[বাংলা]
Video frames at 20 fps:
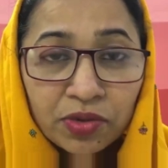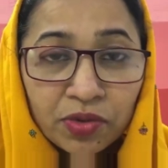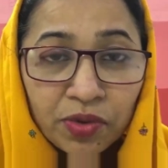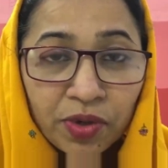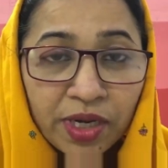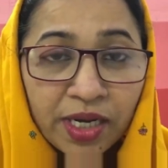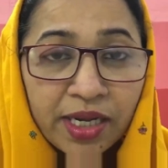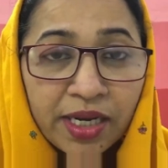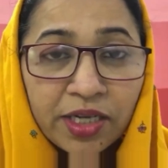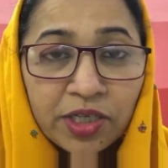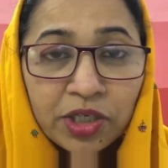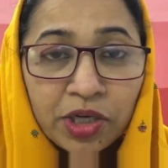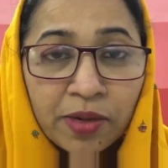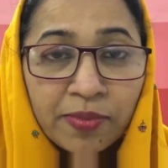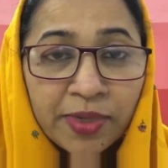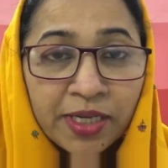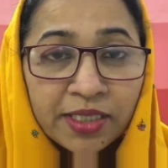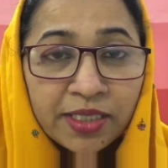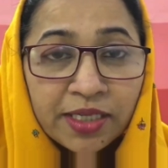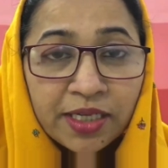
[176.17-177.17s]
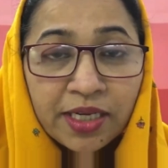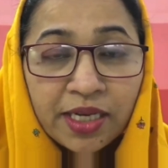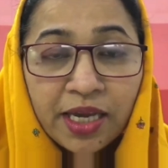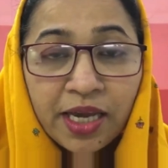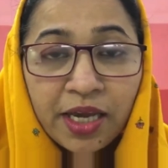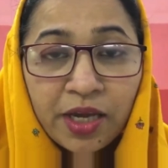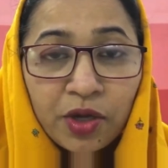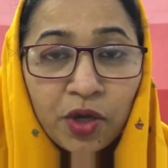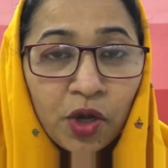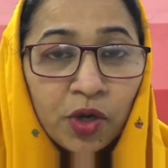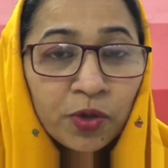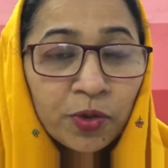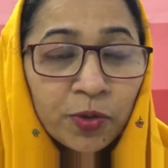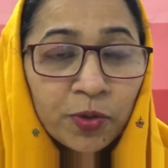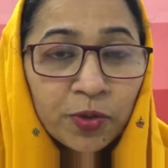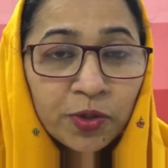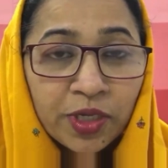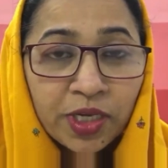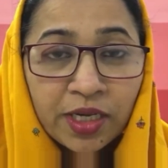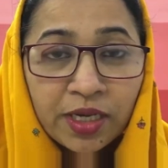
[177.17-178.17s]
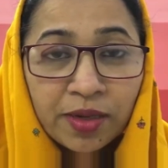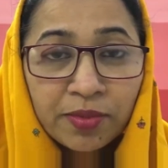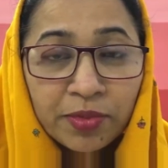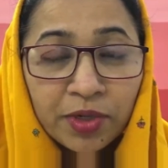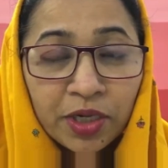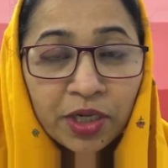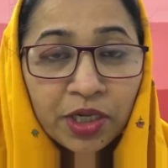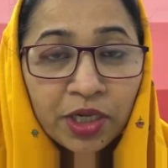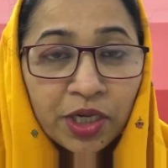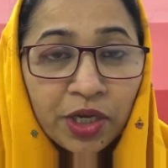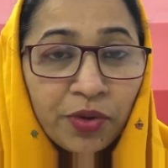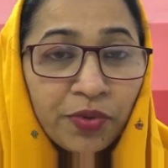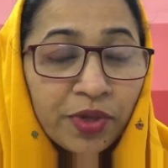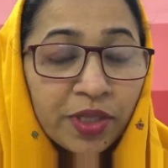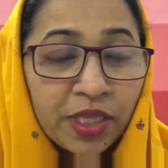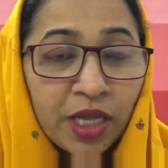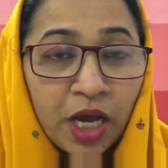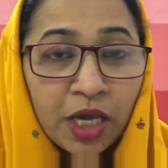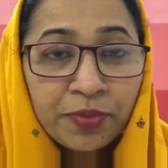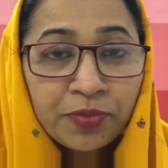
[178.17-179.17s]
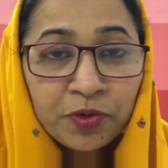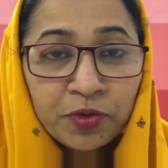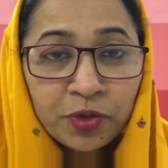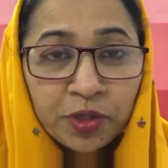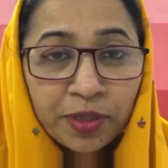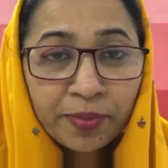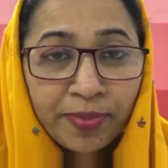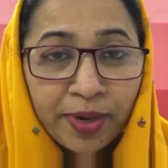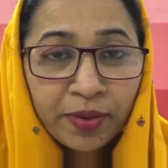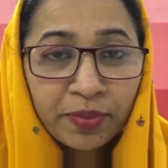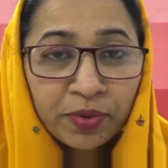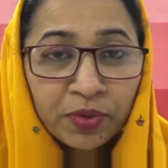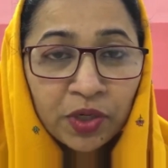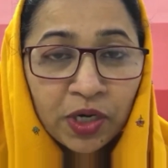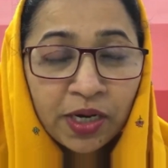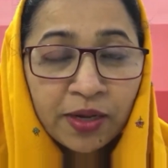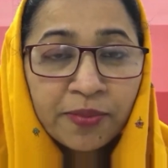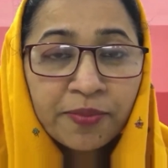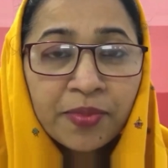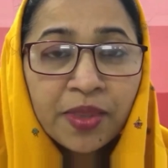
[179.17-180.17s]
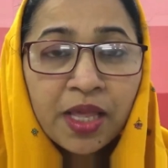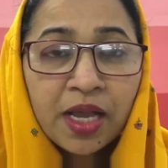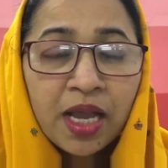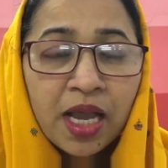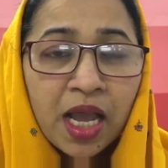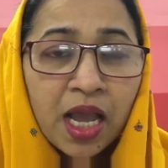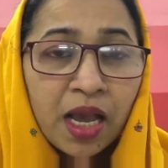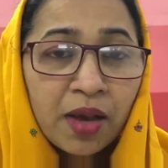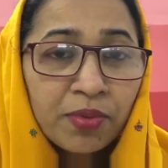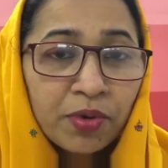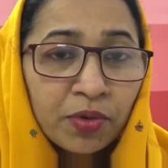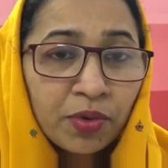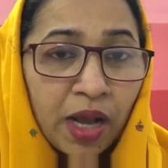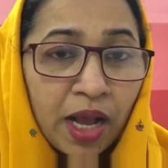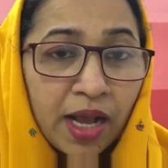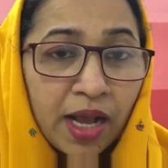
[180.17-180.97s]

নইলে এই সমাজের এই কলঙ্ক থেকে আমরা কেউই দায় মুক্তি পাব না এবং